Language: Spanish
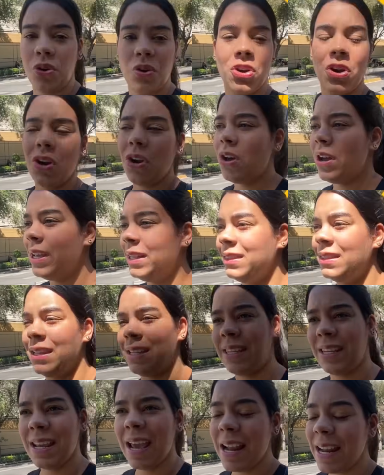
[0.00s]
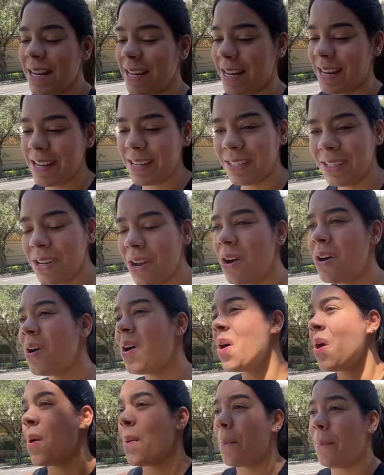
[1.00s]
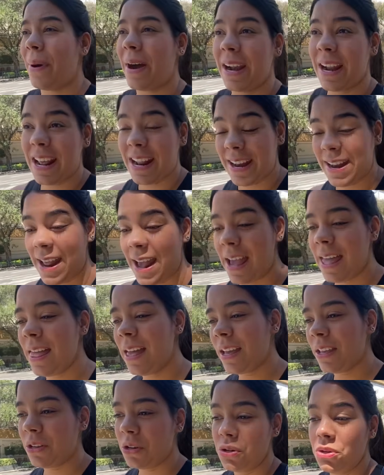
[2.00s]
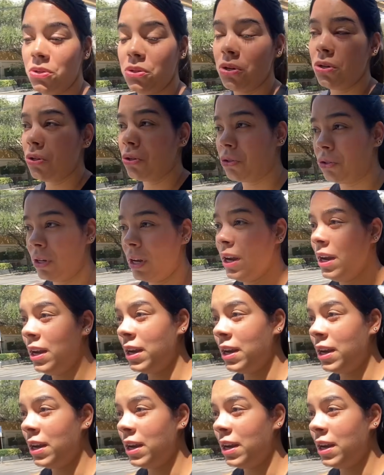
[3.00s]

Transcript: No nos entendía al inicio para nada. Yo no, no sé.